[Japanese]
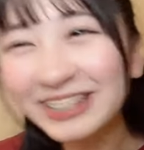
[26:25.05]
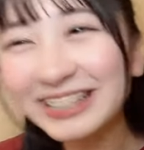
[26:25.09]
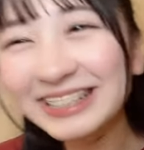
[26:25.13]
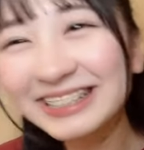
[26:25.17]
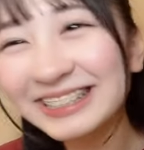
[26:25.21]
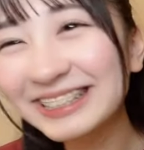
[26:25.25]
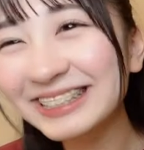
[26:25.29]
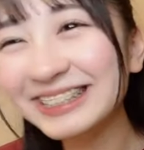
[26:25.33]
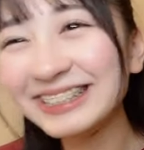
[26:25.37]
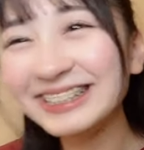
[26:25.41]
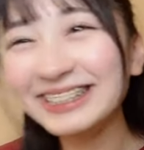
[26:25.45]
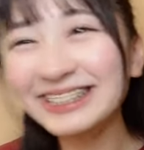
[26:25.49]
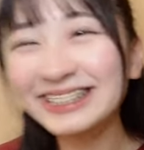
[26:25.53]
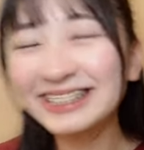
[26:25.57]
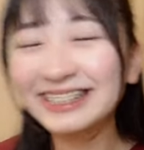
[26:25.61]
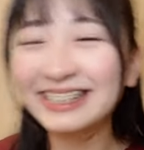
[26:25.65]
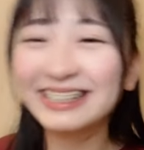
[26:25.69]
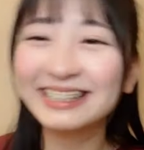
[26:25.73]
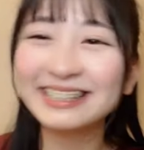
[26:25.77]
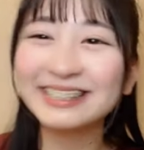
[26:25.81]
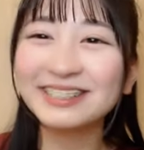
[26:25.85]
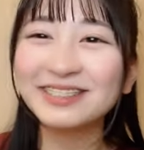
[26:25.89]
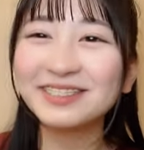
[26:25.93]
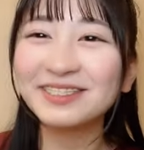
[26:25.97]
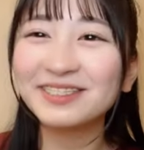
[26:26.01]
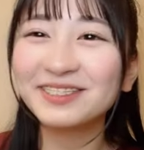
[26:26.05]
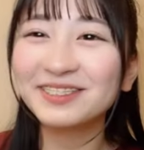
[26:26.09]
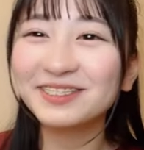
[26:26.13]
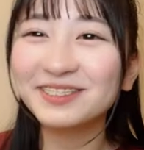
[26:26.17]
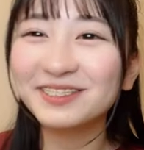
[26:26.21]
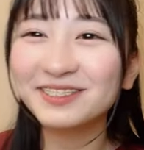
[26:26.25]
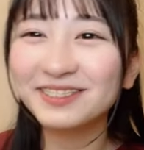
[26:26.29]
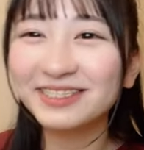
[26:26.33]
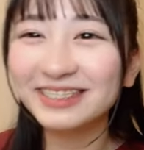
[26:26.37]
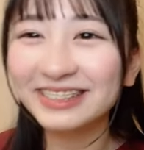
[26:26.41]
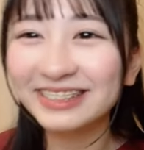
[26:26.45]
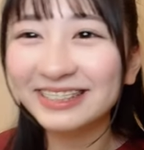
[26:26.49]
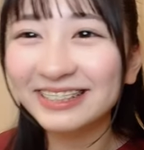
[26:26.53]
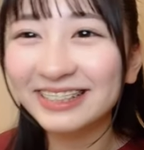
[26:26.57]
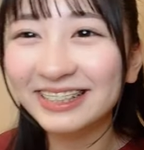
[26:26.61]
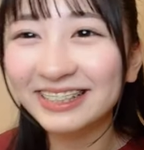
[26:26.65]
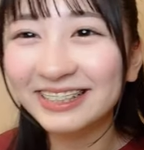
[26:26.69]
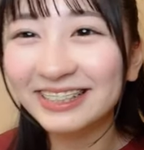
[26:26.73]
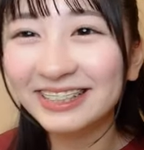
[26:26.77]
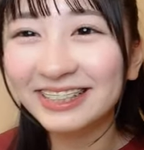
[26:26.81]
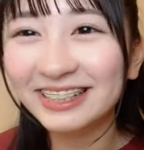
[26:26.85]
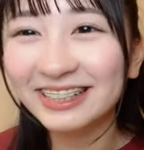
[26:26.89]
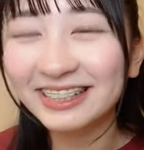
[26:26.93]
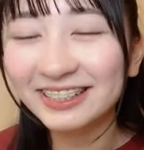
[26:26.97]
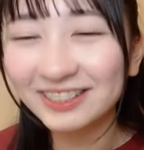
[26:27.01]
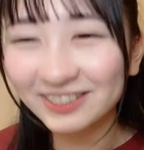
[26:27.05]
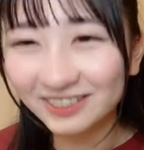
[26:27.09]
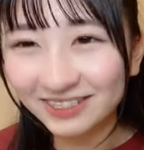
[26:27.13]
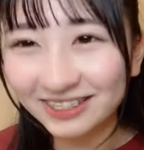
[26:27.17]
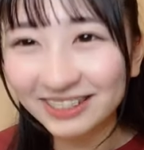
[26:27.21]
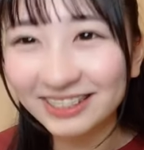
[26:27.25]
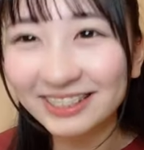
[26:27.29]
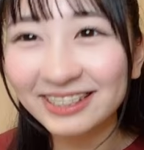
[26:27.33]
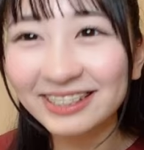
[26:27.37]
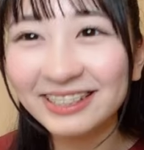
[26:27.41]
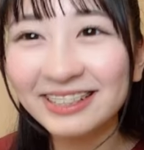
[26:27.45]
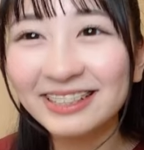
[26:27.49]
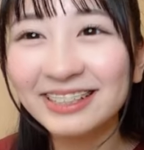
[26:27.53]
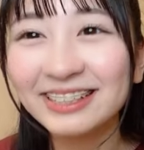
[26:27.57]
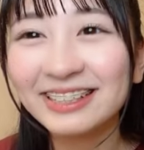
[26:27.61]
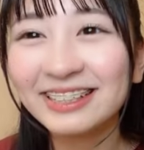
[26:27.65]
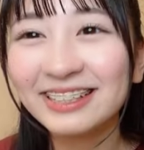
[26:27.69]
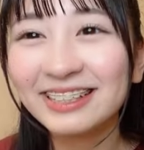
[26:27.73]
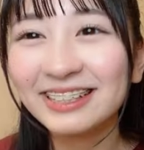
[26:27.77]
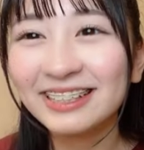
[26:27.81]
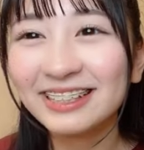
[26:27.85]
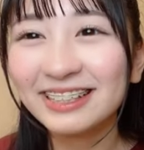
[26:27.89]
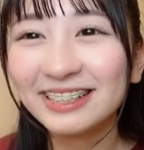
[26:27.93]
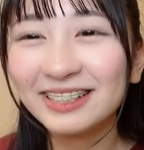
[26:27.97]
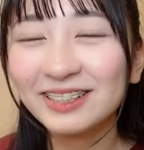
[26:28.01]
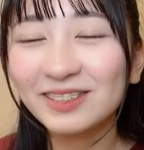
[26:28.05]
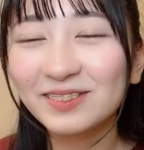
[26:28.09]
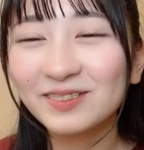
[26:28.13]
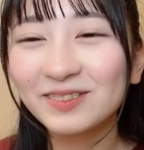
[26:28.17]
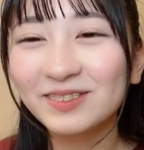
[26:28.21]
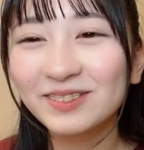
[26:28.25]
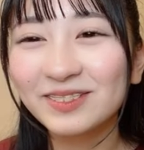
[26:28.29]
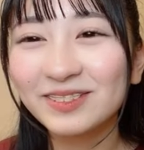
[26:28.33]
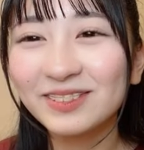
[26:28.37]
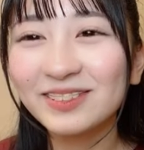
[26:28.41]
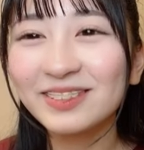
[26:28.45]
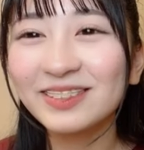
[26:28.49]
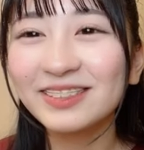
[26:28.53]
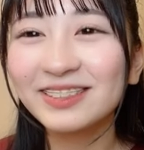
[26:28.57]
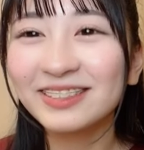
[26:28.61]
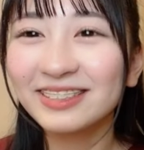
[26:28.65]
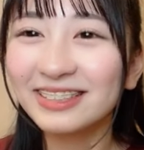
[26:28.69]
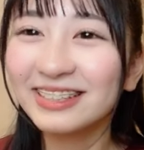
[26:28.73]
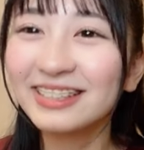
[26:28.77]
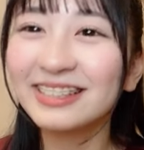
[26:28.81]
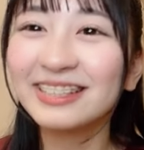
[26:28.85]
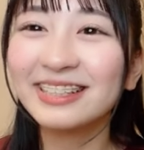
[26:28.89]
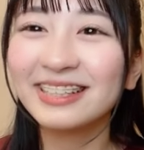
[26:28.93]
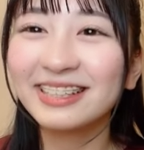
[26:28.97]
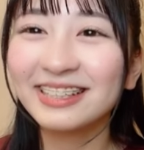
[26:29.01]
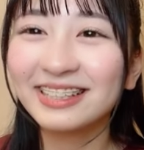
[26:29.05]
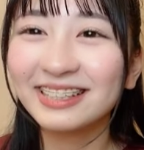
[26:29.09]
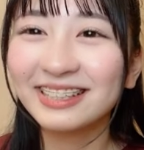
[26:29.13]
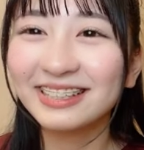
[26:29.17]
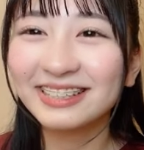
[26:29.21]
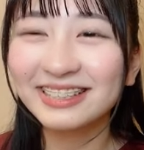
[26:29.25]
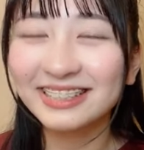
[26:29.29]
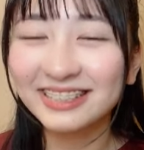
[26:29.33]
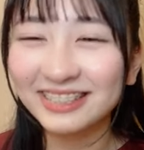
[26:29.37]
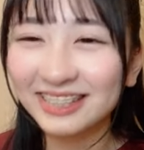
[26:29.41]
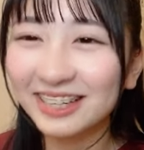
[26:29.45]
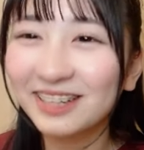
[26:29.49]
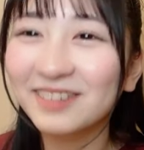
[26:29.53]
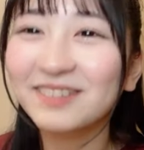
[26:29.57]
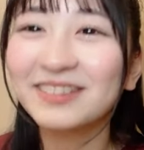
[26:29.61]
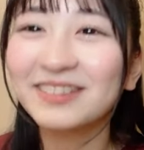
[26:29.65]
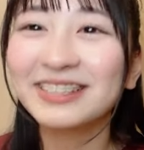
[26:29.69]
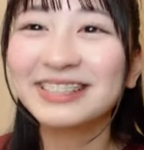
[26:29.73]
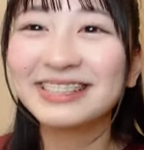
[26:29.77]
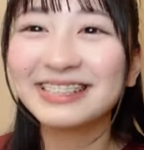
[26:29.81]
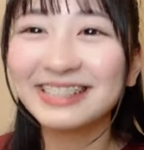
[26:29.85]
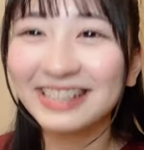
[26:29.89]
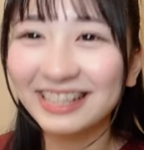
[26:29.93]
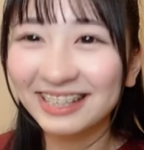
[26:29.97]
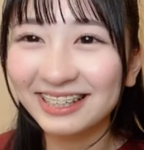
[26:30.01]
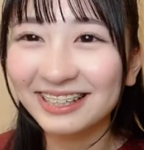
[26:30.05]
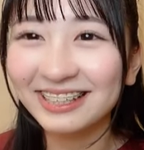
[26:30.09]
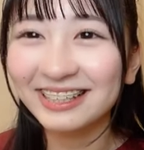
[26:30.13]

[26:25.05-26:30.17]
嬉しい!」って一緒に喜んでくれたりとかもう本当に幸せ